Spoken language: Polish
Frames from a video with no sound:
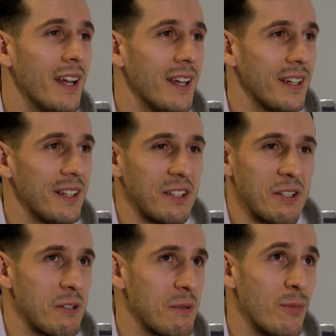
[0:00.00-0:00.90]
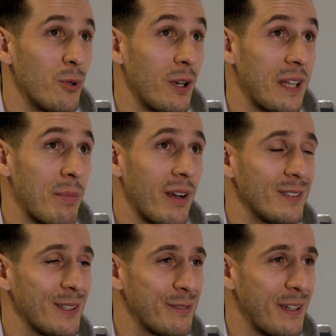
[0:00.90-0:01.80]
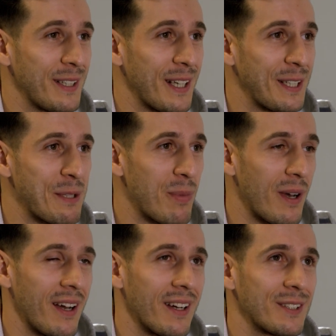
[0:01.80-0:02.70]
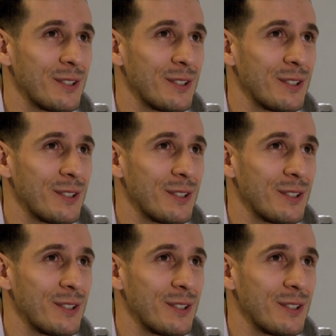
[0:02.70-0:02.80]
e, była naprawdę fajna ekipa,